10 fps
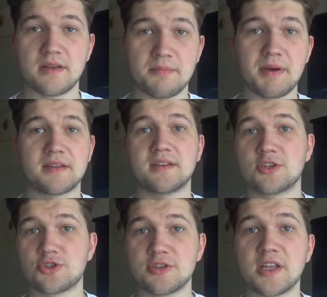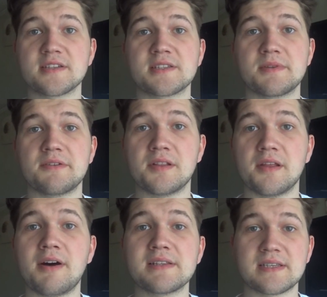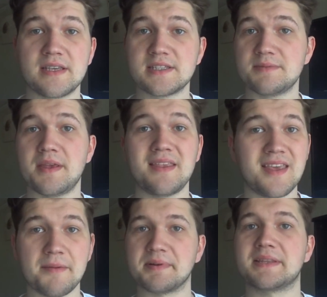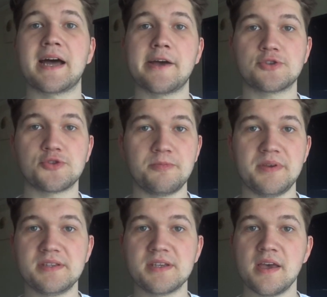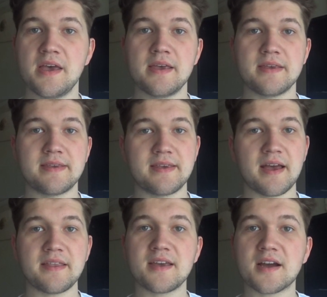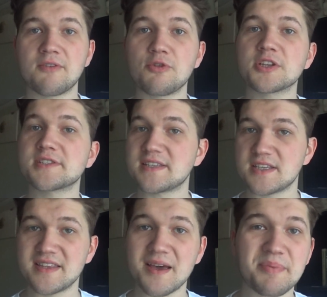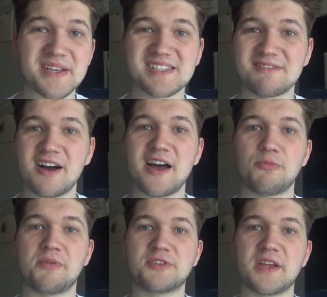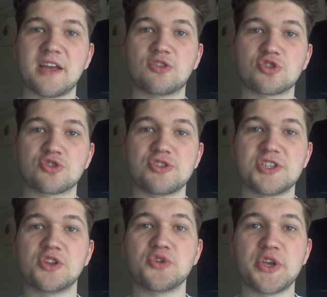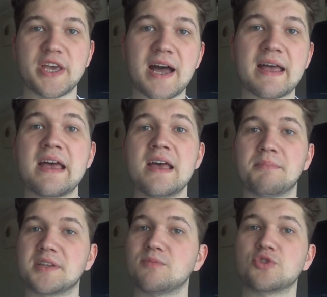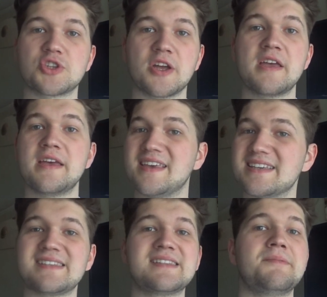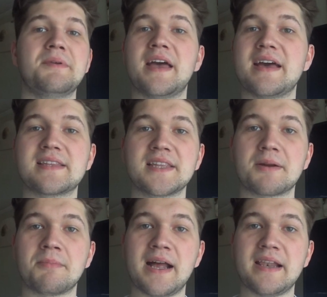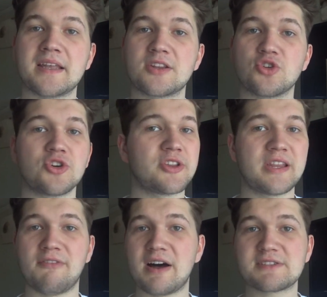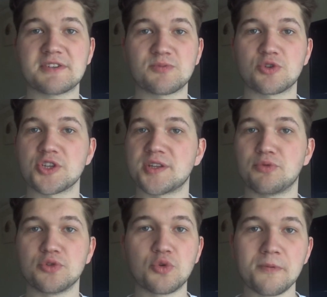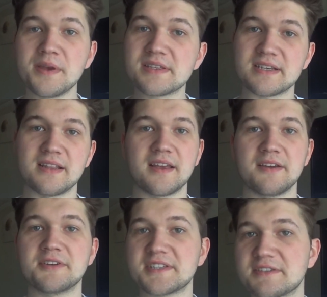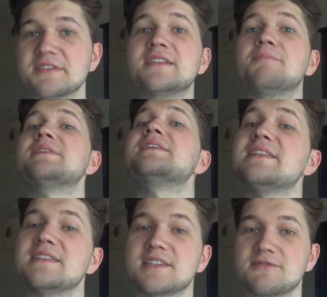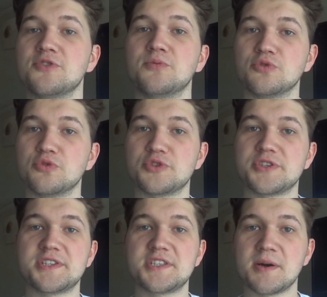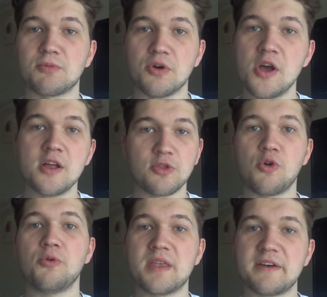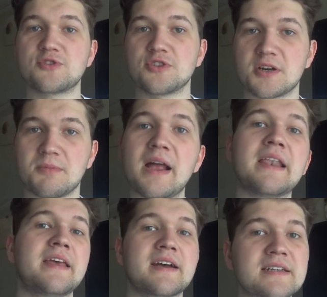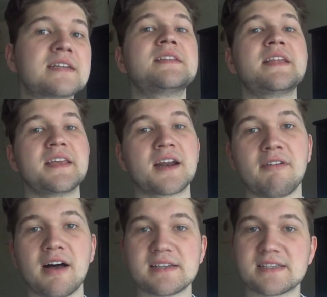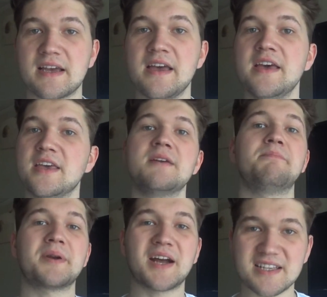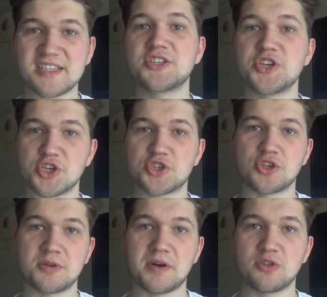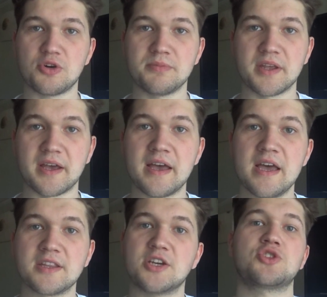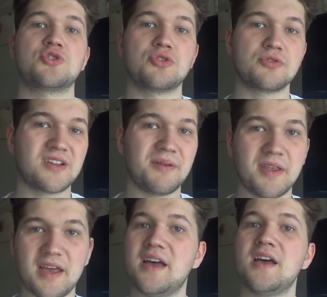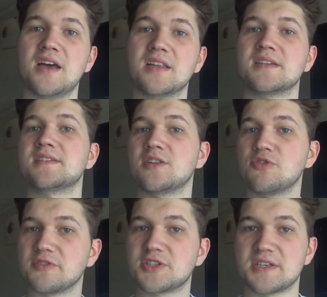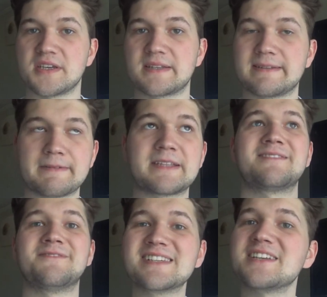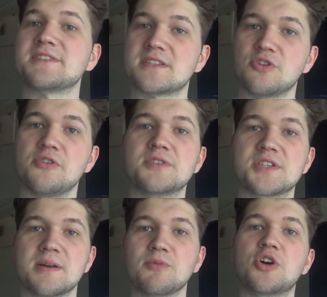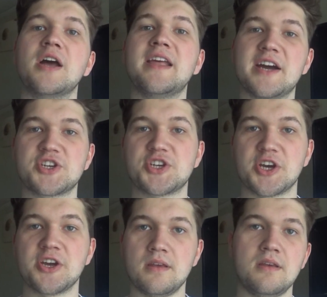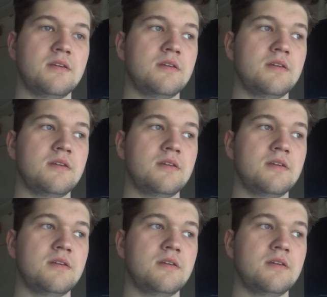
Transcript: Ребята, так что не надо за меня волноваться, я себя не пытаюсь убить, я никого, кстати, не призываю повторять то, что делаю я, потому что если для меня это нормально, то для вас, возможно, это будет губительно, и вы действительно посадите свою иммунную систему. Но у меня все нормально, я когда-то тренировался и проходил через что-то подобное. Так что для меня это становится, этот вызов становится намного легче. И